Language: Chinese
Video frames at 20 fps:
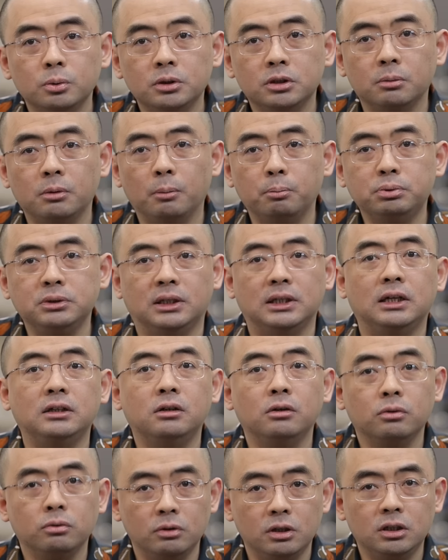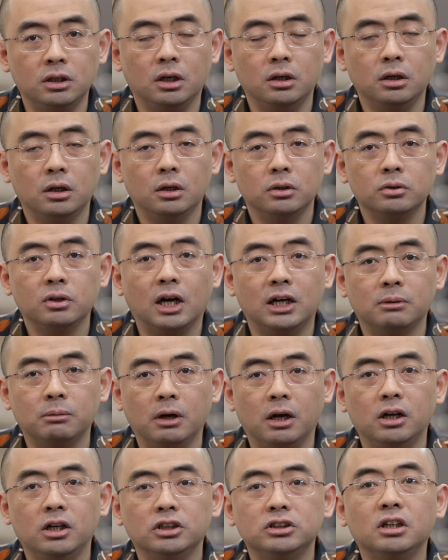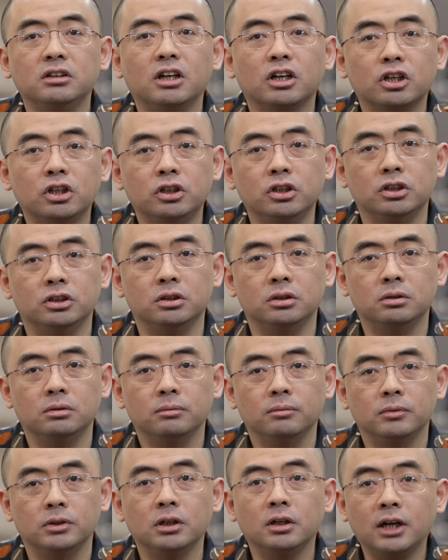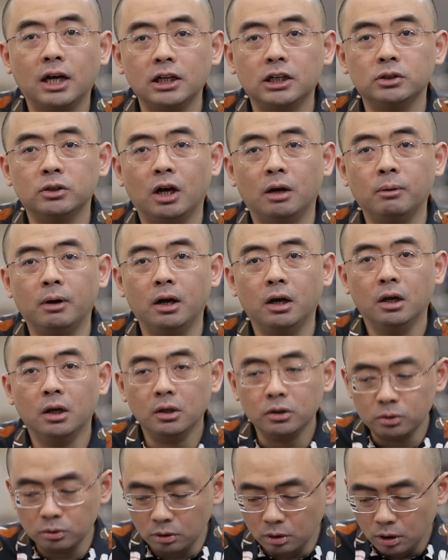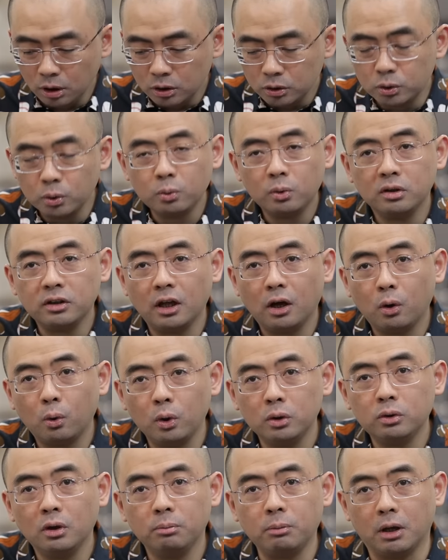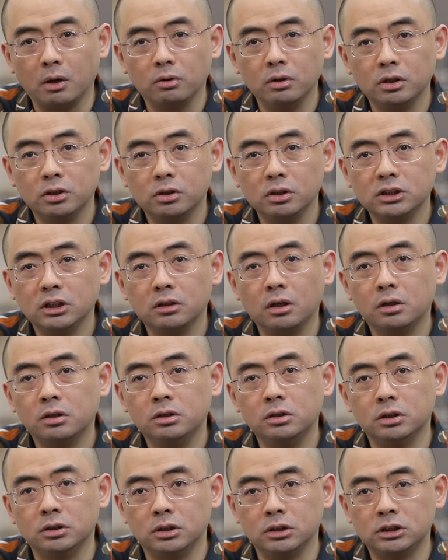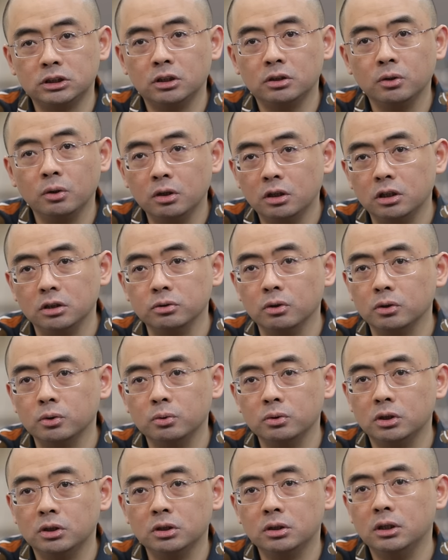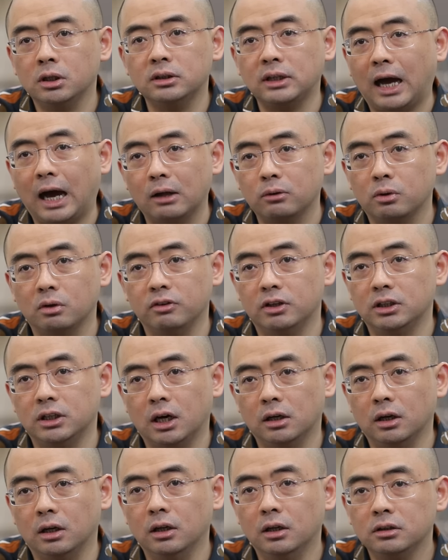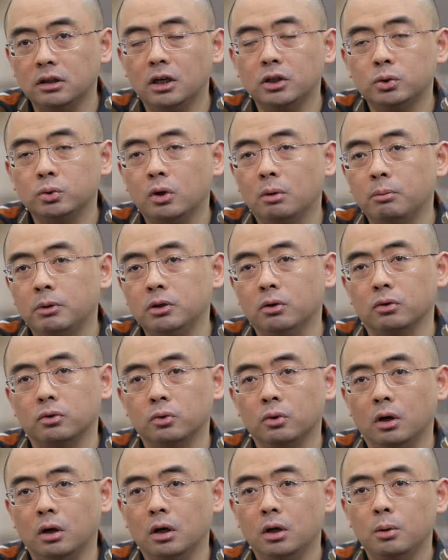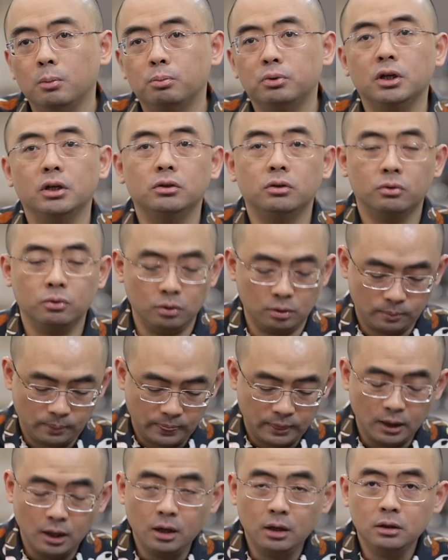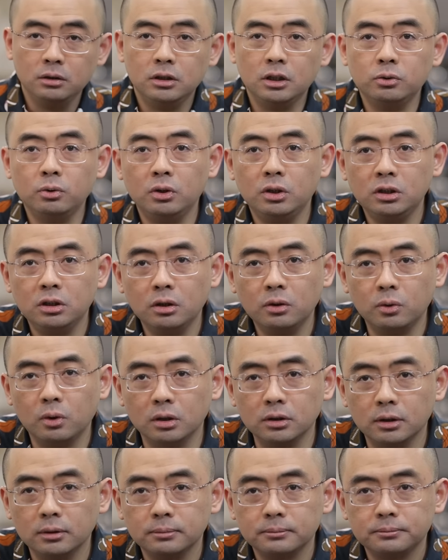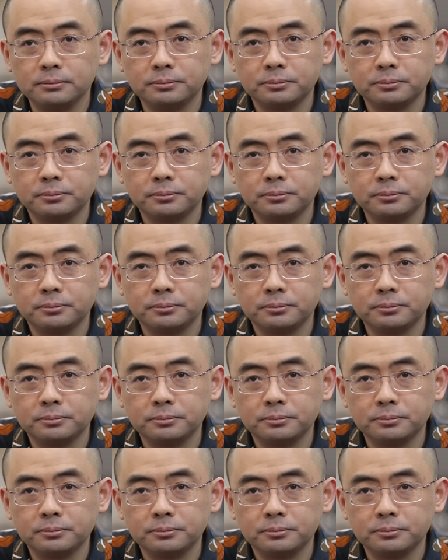说明什么？不想在这儿做文章，就干什么？是要在克制。你能看得出来吗？就是中国在回怼美国的时候相当克制，其实有很多东西是可以大做文章的，但中国没有做，不愿意去做。那对于英国呢？